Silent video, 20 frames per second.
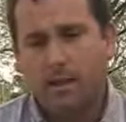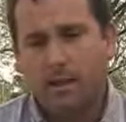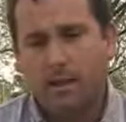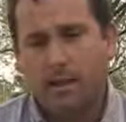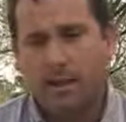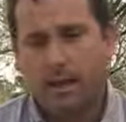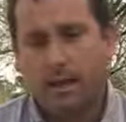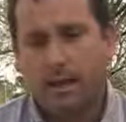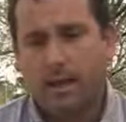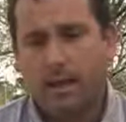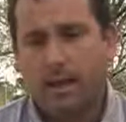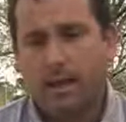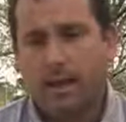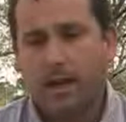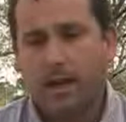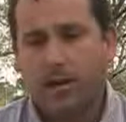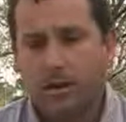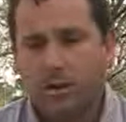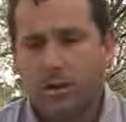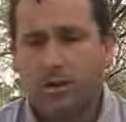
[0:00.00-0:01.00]
eh,
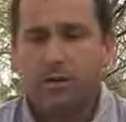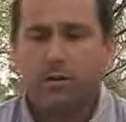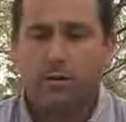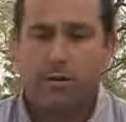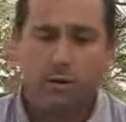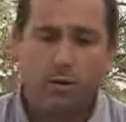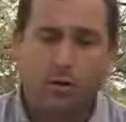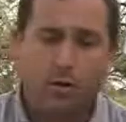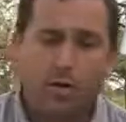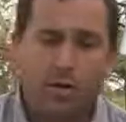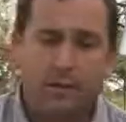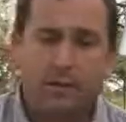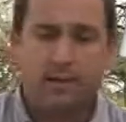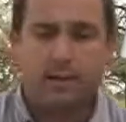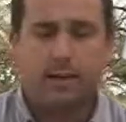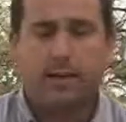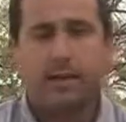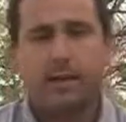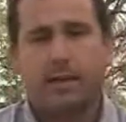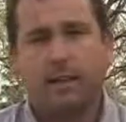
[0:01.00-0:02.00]
al nor, noroeste
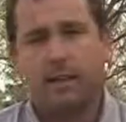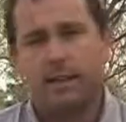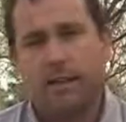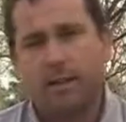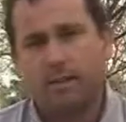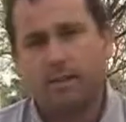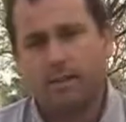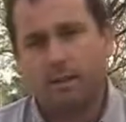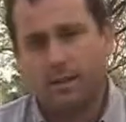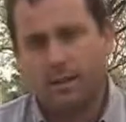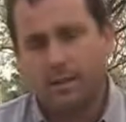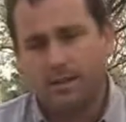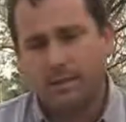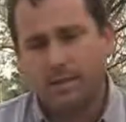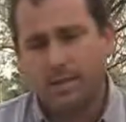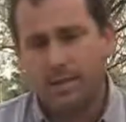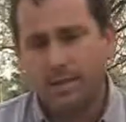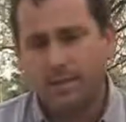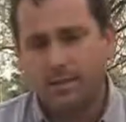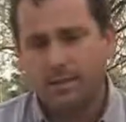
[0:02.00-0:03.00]
de, la ciudad de
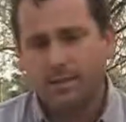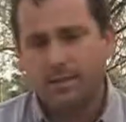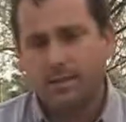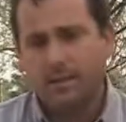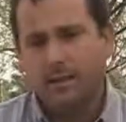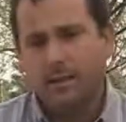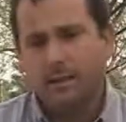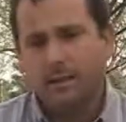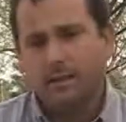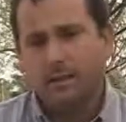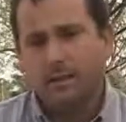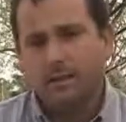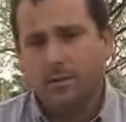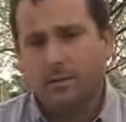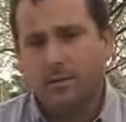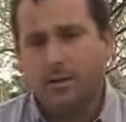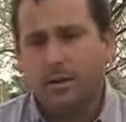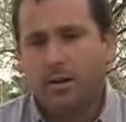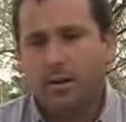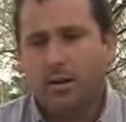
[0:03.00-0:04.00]
Ceres,
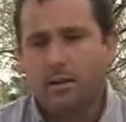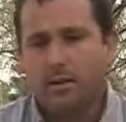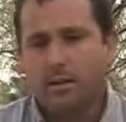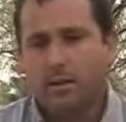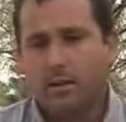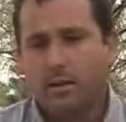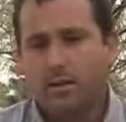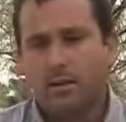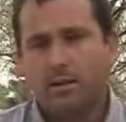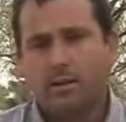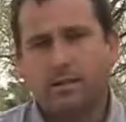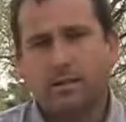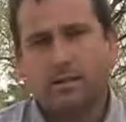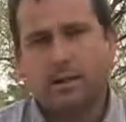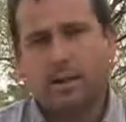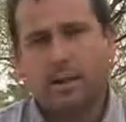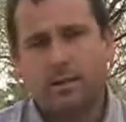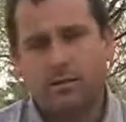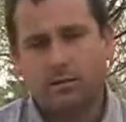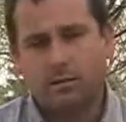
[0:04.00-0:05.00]
y bueno, han tenido que
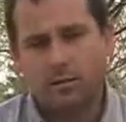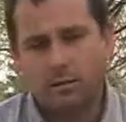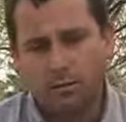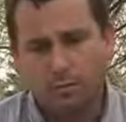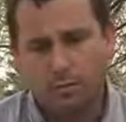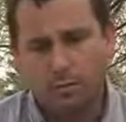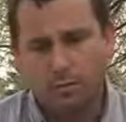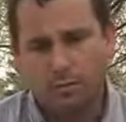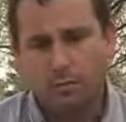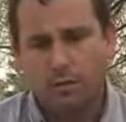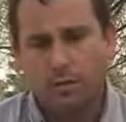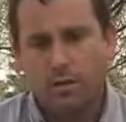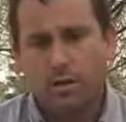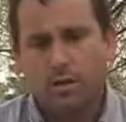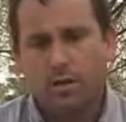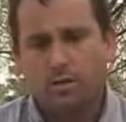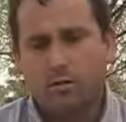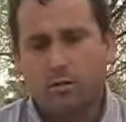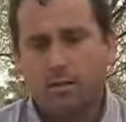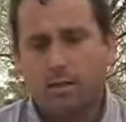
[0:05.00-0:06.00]
cerrar sus,
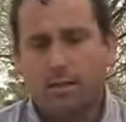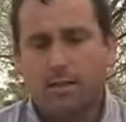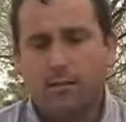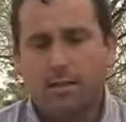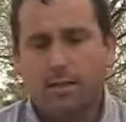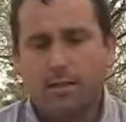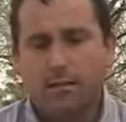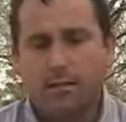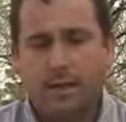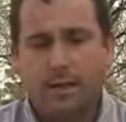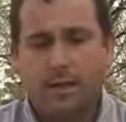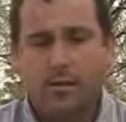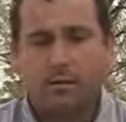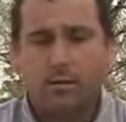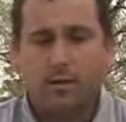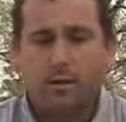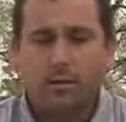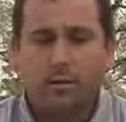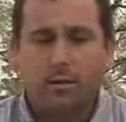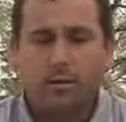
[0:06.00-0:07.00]
sus
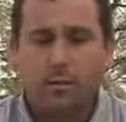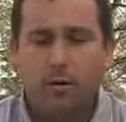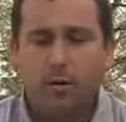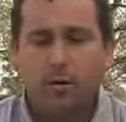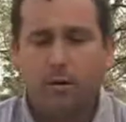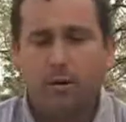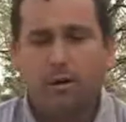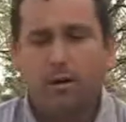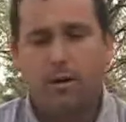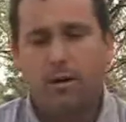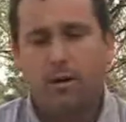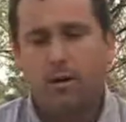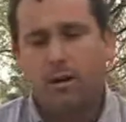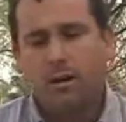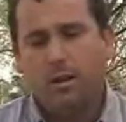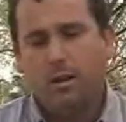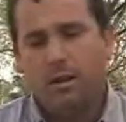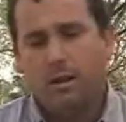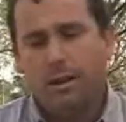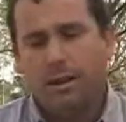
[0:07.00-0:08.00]
establecimientos. Esto un poco
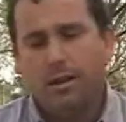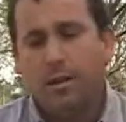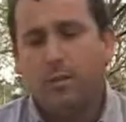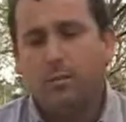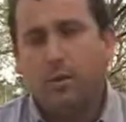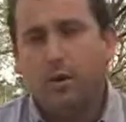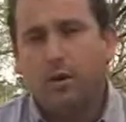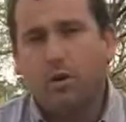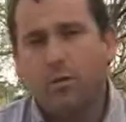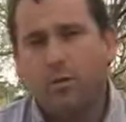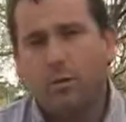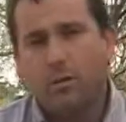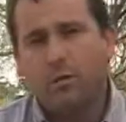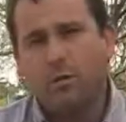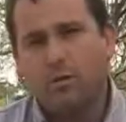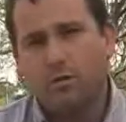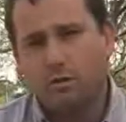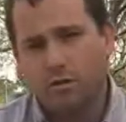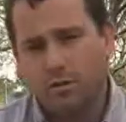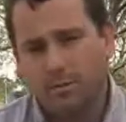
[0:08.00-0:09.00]
nos preocupa
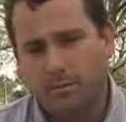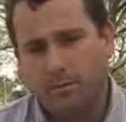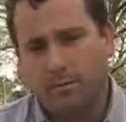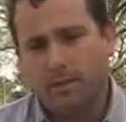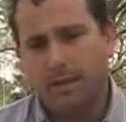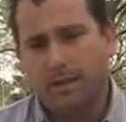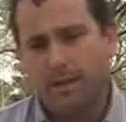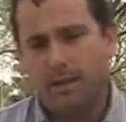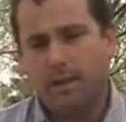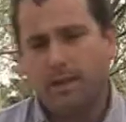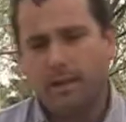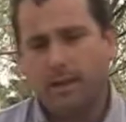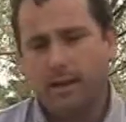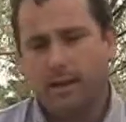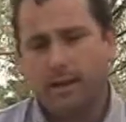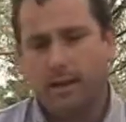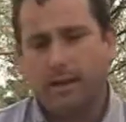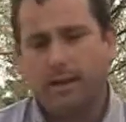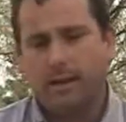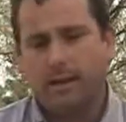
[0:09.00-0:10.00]
mucho porque
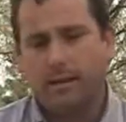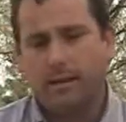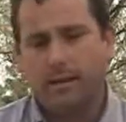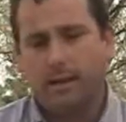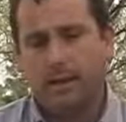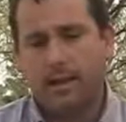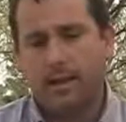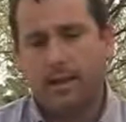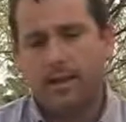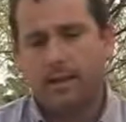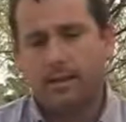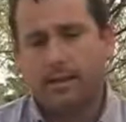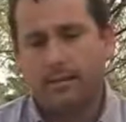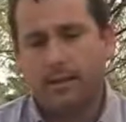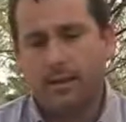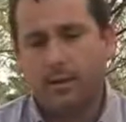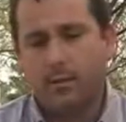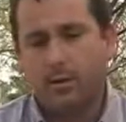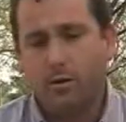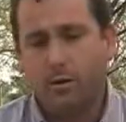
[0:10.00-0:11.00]
este,
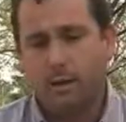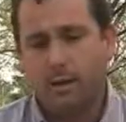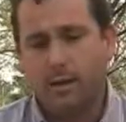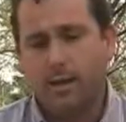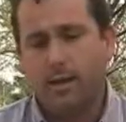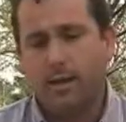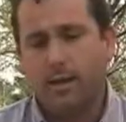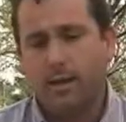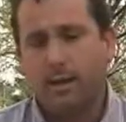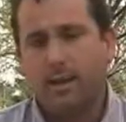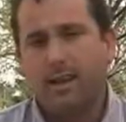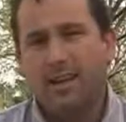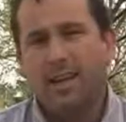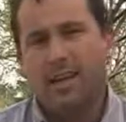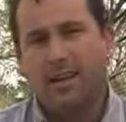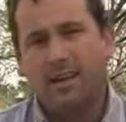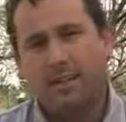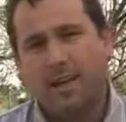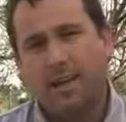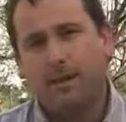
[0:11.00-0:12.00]
sabemos que
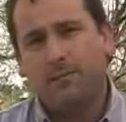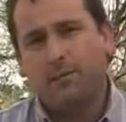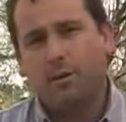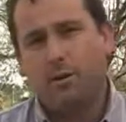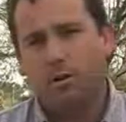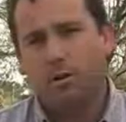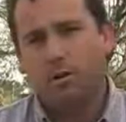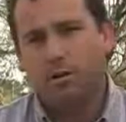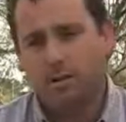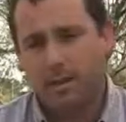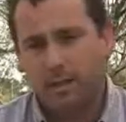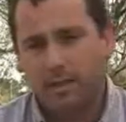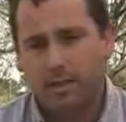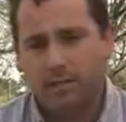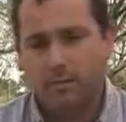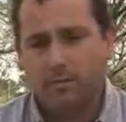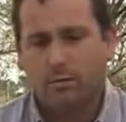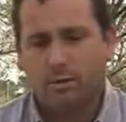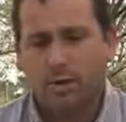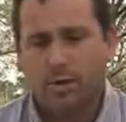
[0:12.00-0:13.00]
el tambo
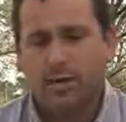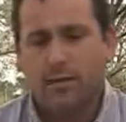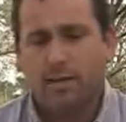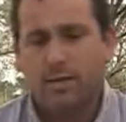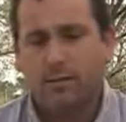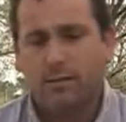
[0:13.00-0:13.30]
es un gran